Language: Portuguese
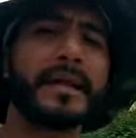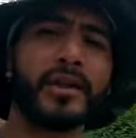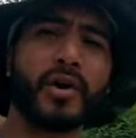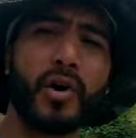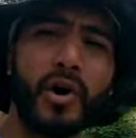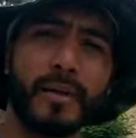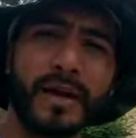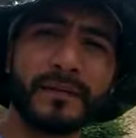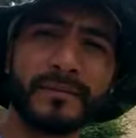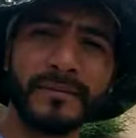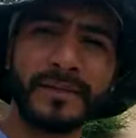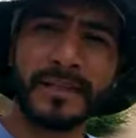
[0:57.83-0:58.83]
essa
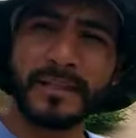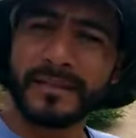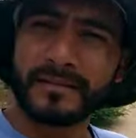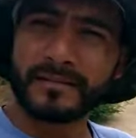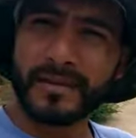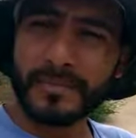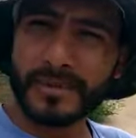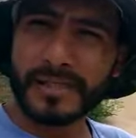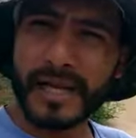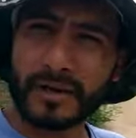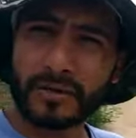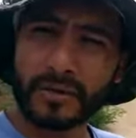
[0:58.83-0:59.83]
obra, Vamos
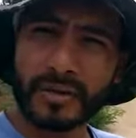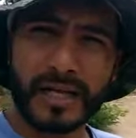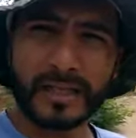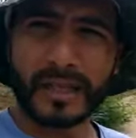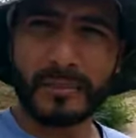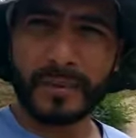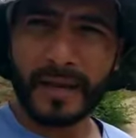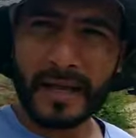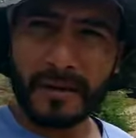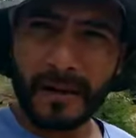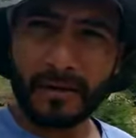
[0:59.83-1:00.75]
dar continuidade também